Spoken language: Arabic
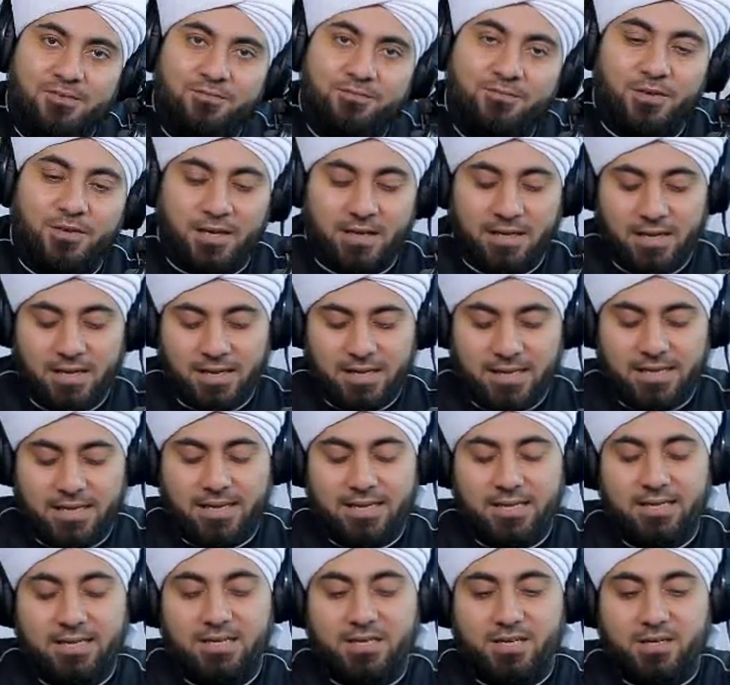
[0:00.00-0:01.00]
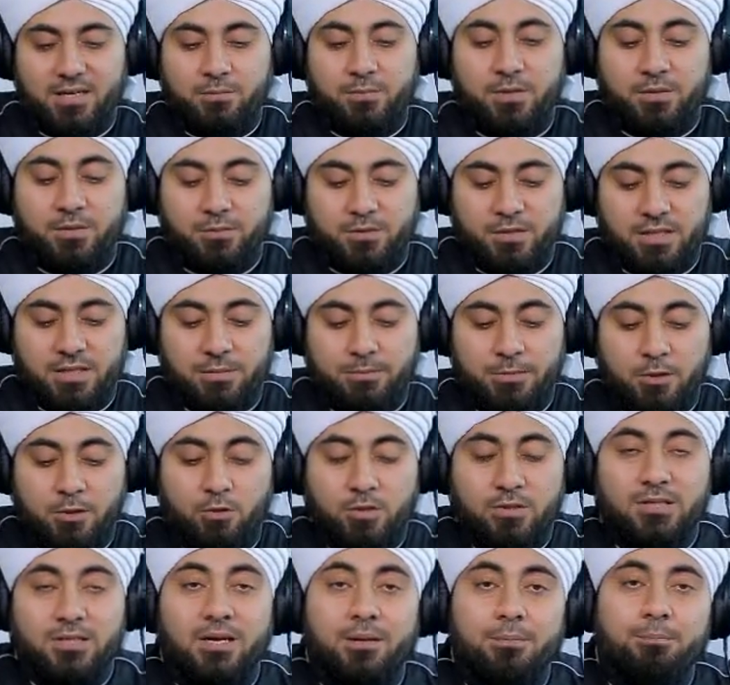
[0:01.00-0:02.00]
فهالة ربيب النبي
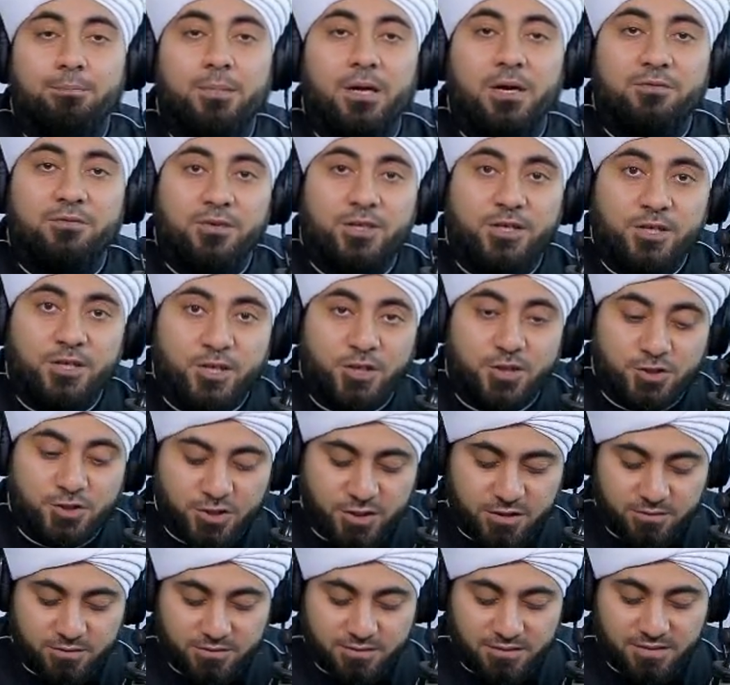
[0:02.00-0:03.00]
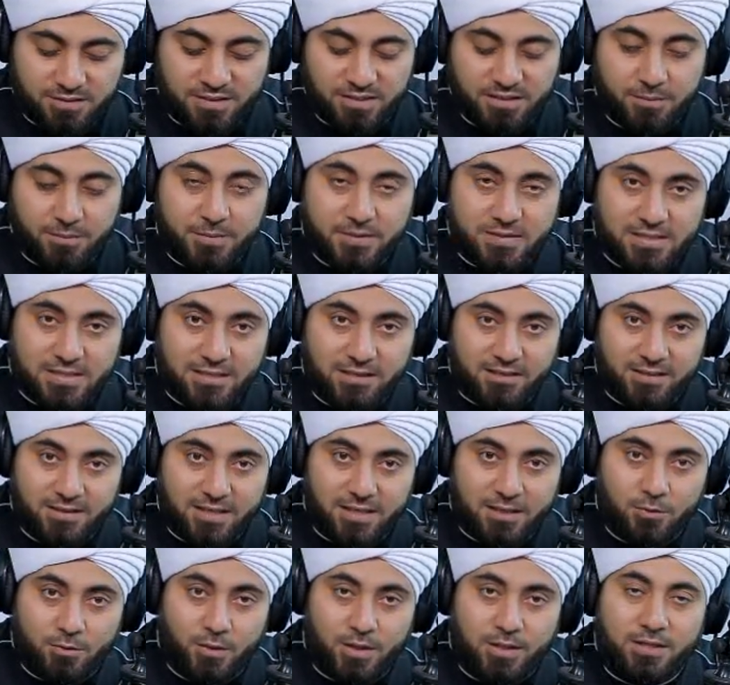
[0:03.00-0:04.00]
وتربى في حجر النبي صلى
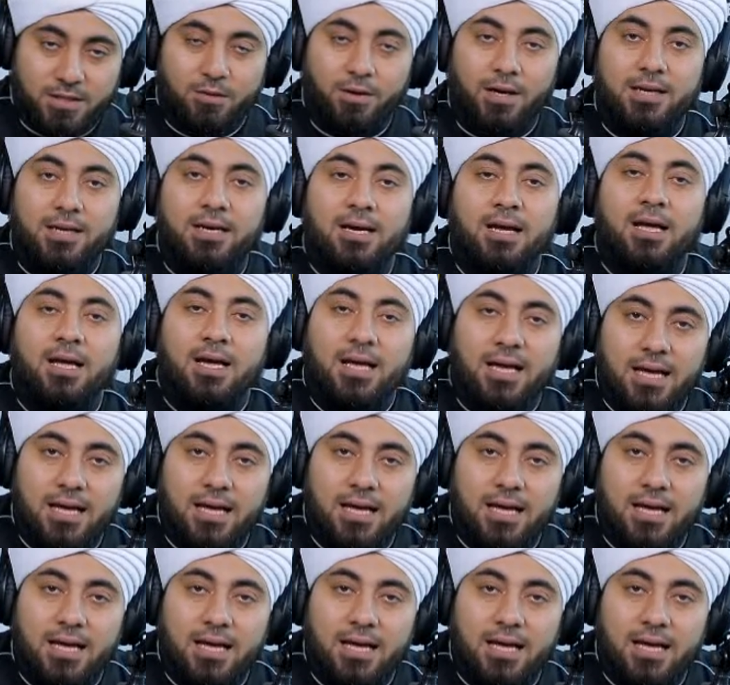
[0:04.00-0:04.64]
الله عليه وعلى